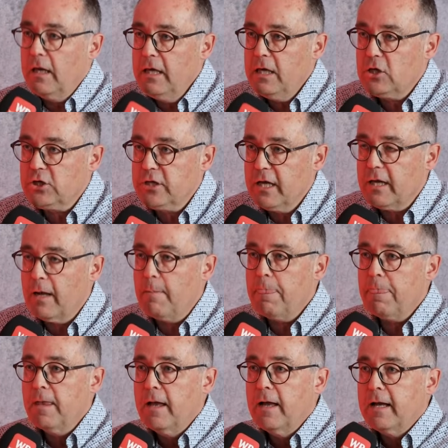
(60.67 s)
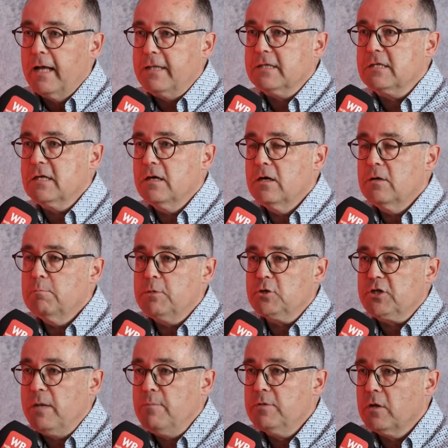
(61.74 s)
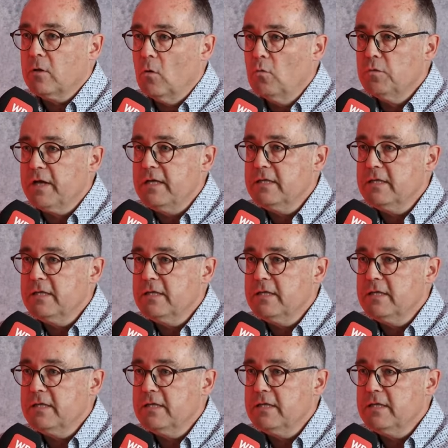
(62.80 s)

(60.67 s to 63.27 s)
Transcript: eingestiegen. Gibt es einen bestimmten Grund?